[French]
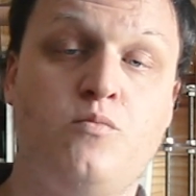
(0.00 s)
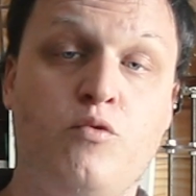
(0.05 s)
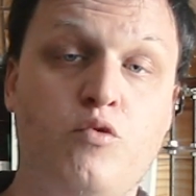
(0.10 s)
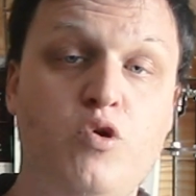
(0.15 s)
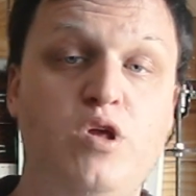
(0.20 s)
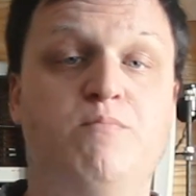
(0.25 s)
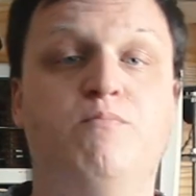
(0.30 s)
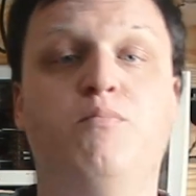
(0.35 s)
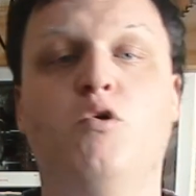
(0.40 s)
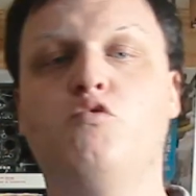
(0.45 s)

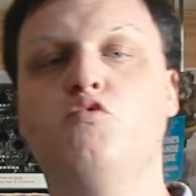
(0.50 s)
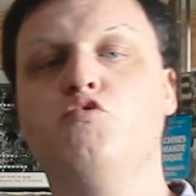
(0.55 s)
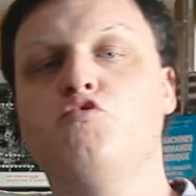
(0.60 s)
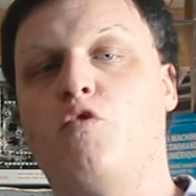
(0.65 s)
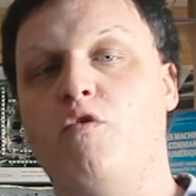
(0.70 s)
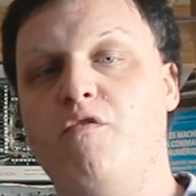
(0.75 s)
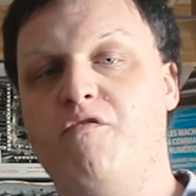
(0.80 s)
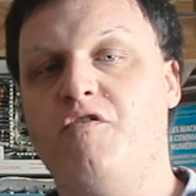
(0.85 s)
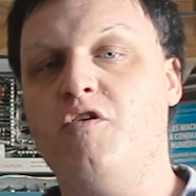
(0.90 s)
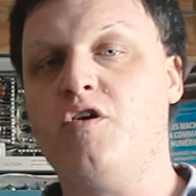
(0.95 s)
bruit beaucoup
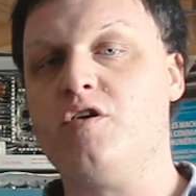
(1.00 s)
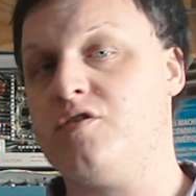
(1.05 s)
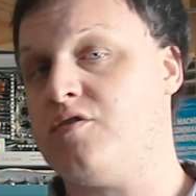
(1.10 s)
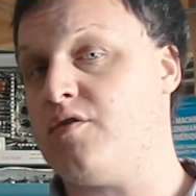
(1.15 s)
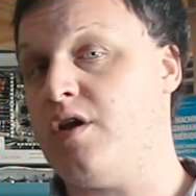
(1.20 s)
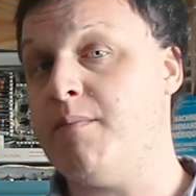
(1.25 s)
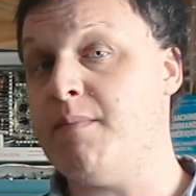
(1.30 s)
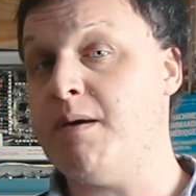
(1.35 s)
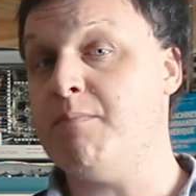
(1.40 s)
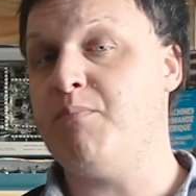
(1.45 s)
trop fort
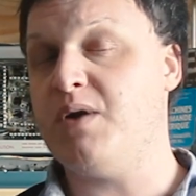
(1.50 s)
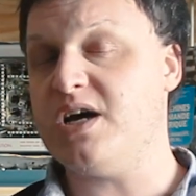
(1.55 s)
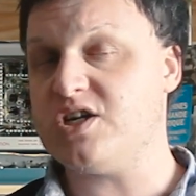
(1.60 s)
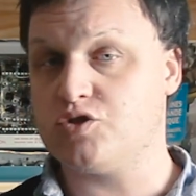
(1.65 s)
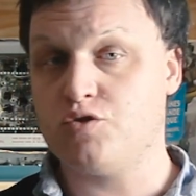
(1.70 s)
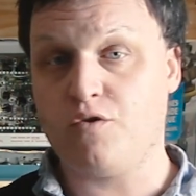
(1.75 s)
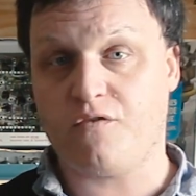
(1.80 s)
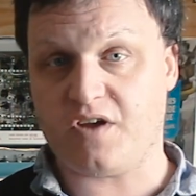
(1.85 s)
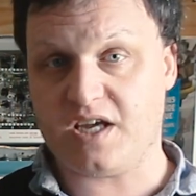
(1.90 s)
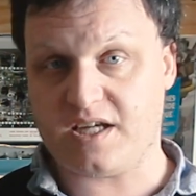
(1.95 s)
sur la même plage de